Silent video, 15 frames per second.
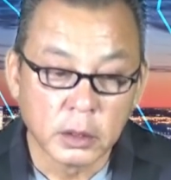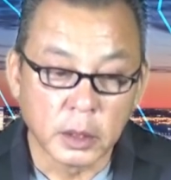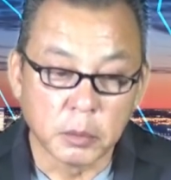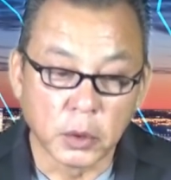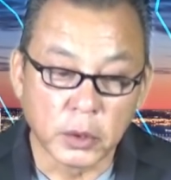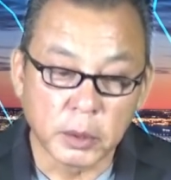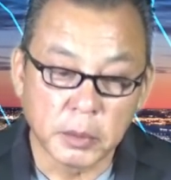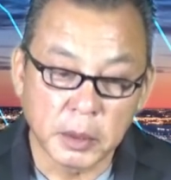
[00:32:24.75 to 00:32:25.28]
thì
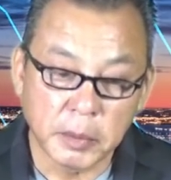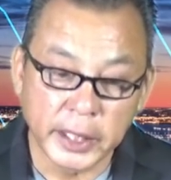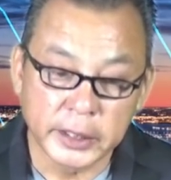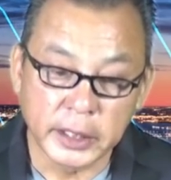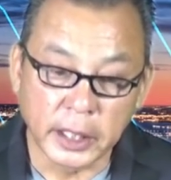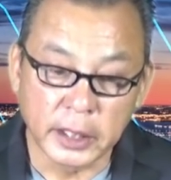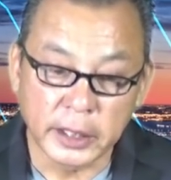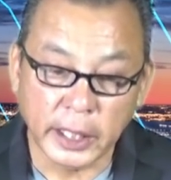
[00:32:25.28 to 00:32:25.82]
một cái máy bay
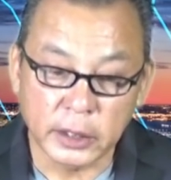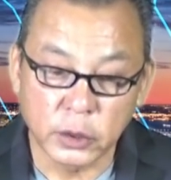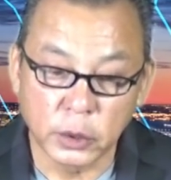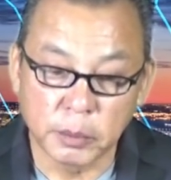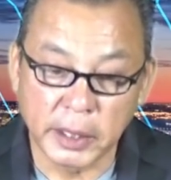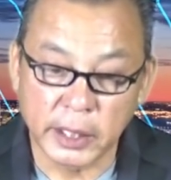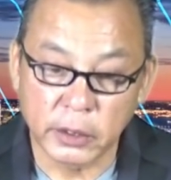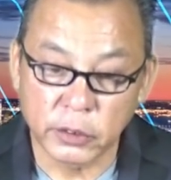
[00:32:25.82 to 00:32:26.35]
chở khách
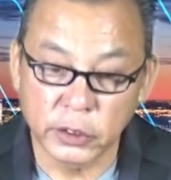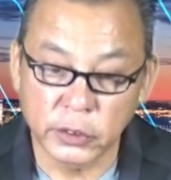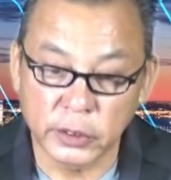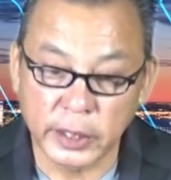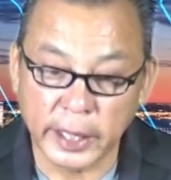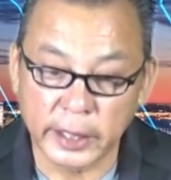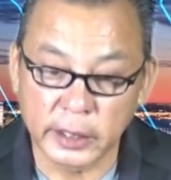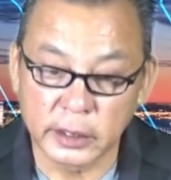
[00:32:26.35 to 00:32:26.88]
của
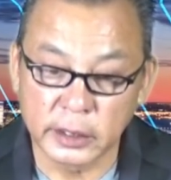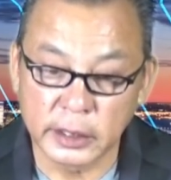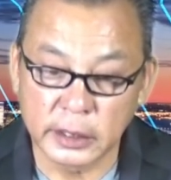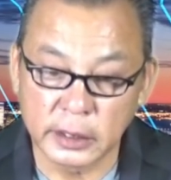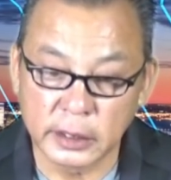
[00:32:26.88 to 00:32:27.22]
Belarus đang